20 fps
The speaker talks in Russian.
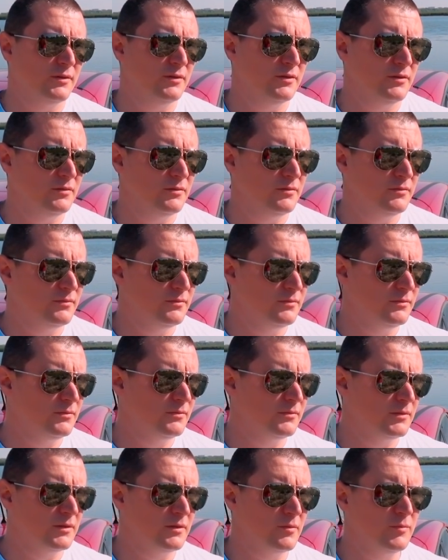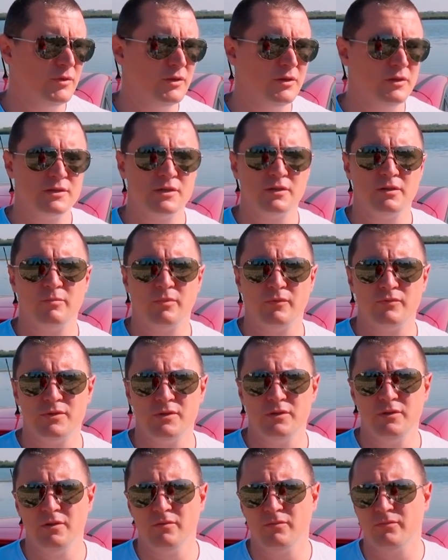И она меняется на
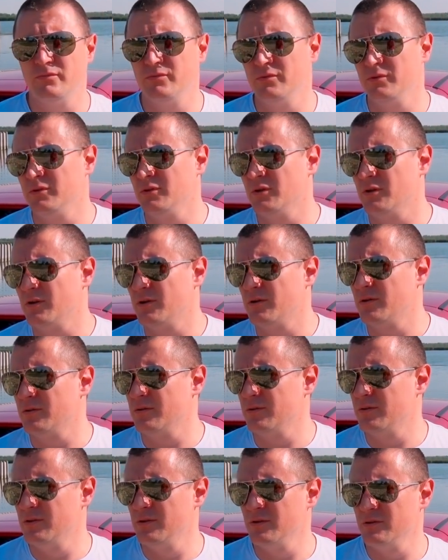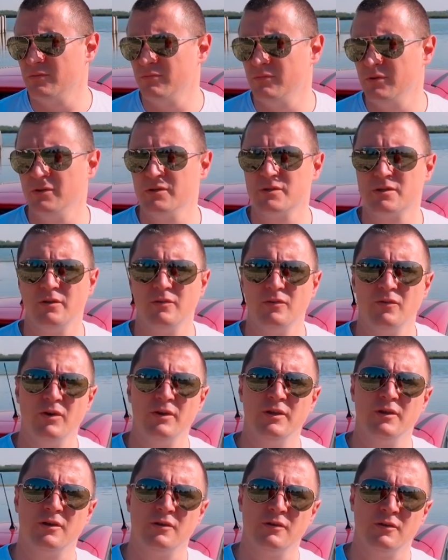повседнев и на те виды
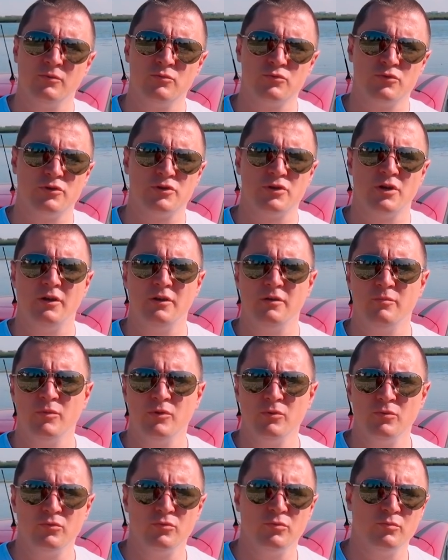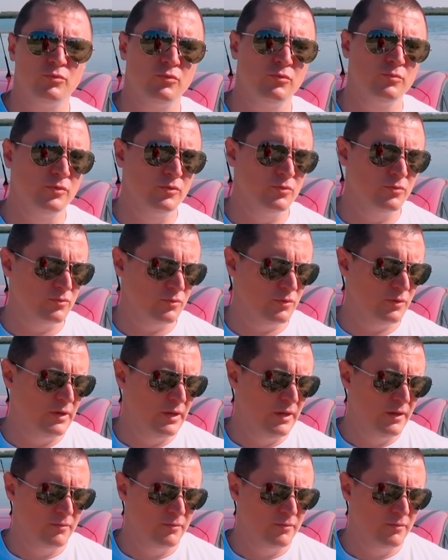соревнований, когда нужно жарить минуту, полминуты.